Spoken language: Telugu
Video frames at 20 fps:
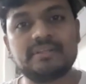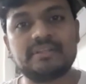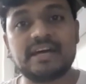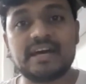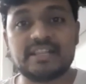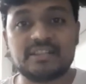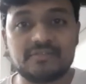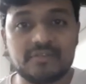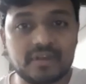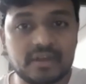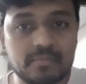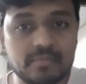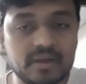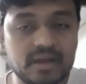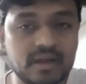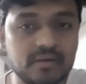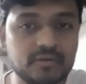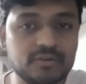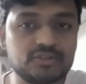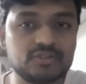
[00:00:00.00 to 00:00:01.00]
తాత్వికం
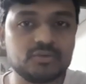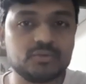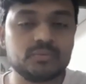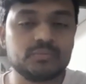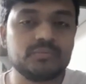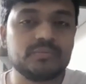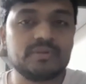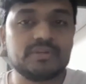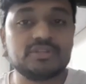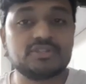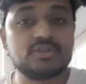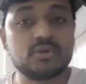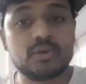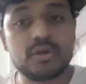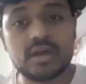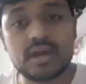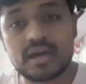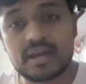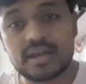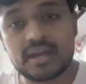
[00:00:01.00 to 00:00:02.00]
కావచ్చు
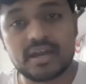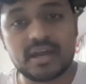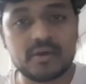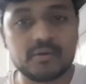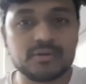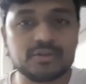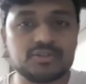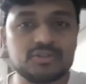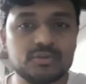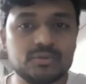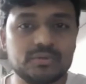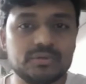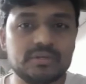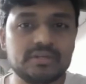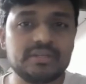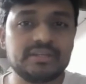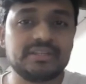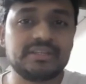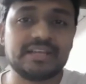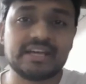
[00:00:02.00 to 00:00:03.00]
శృంగారం కావచ్చు
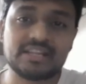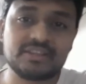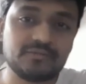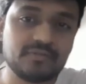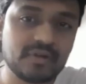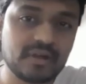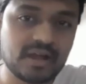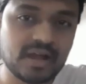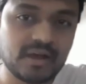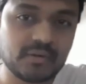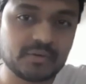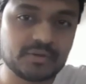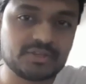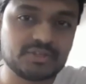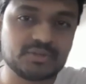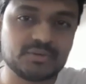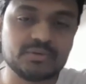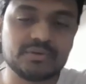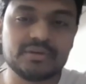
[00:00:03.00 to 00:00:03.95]
తత్వం కావచ్చు